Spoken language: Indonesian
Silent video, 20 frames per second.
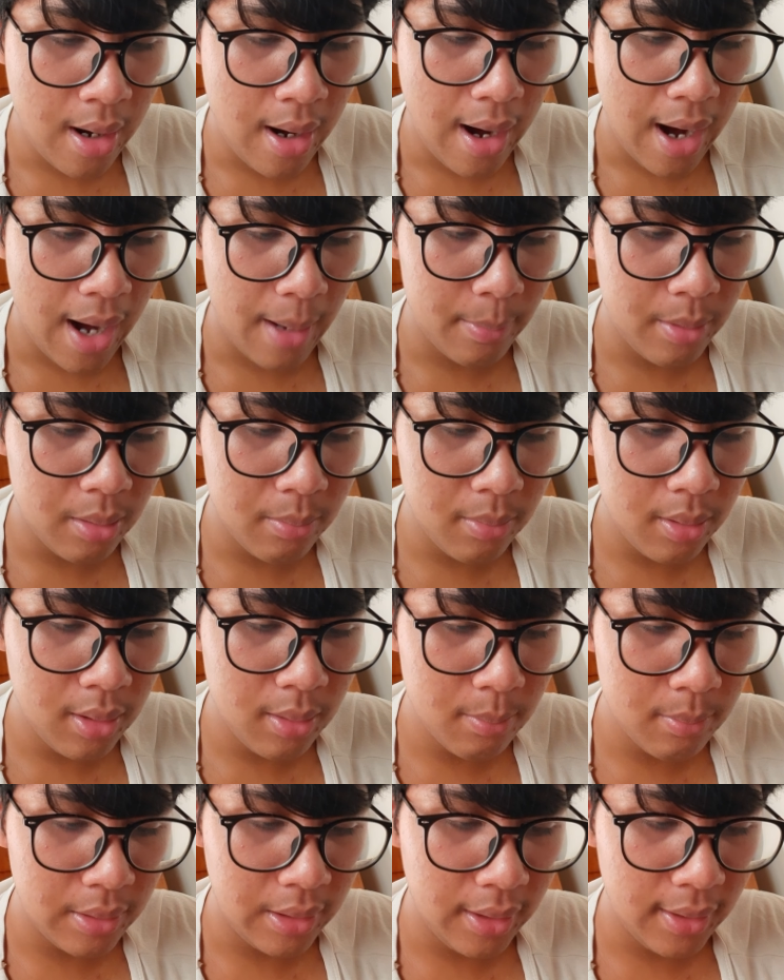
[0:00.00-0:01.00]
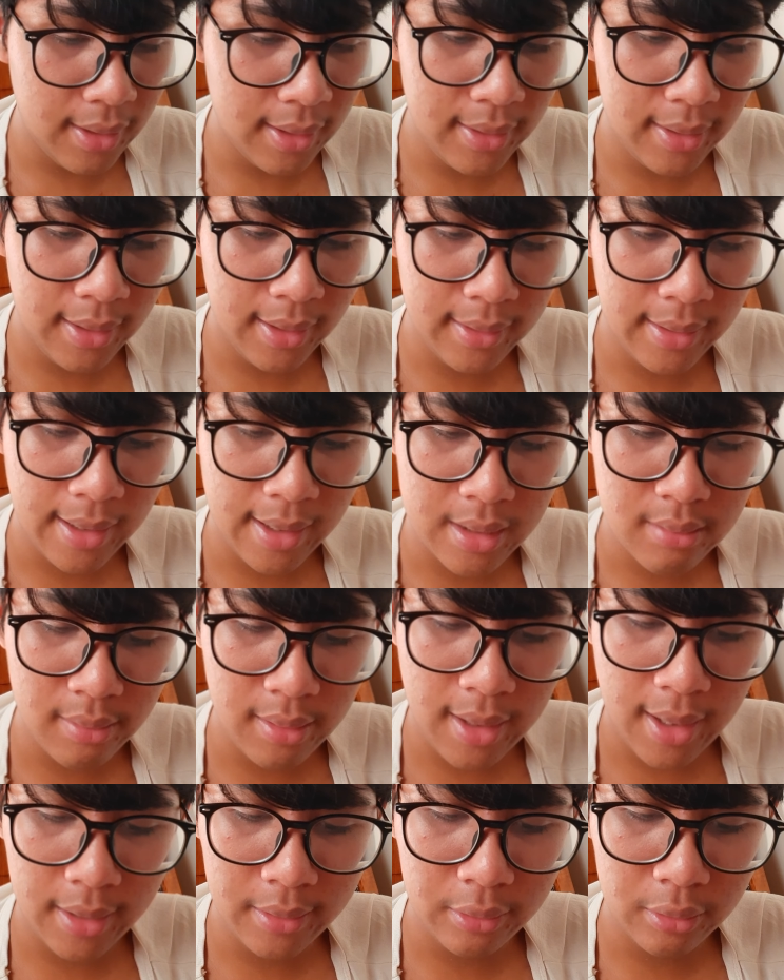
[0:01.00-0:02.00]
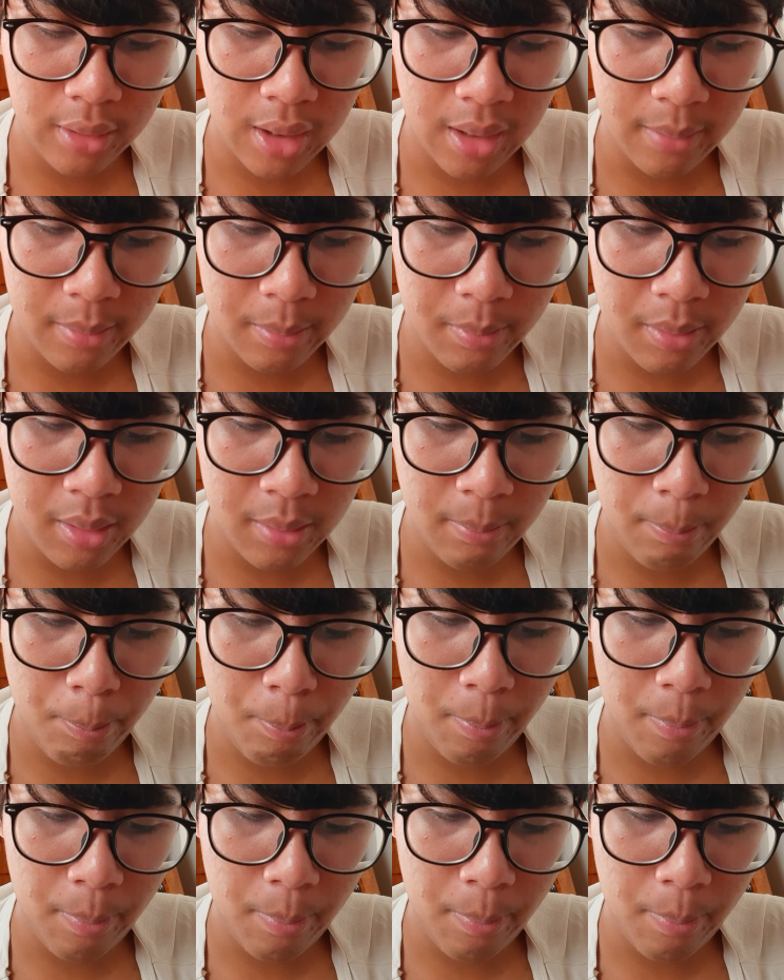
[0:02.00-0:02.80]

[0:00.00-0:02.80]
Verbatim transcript: Habibi menikah dengan Hasri Ainun Habibi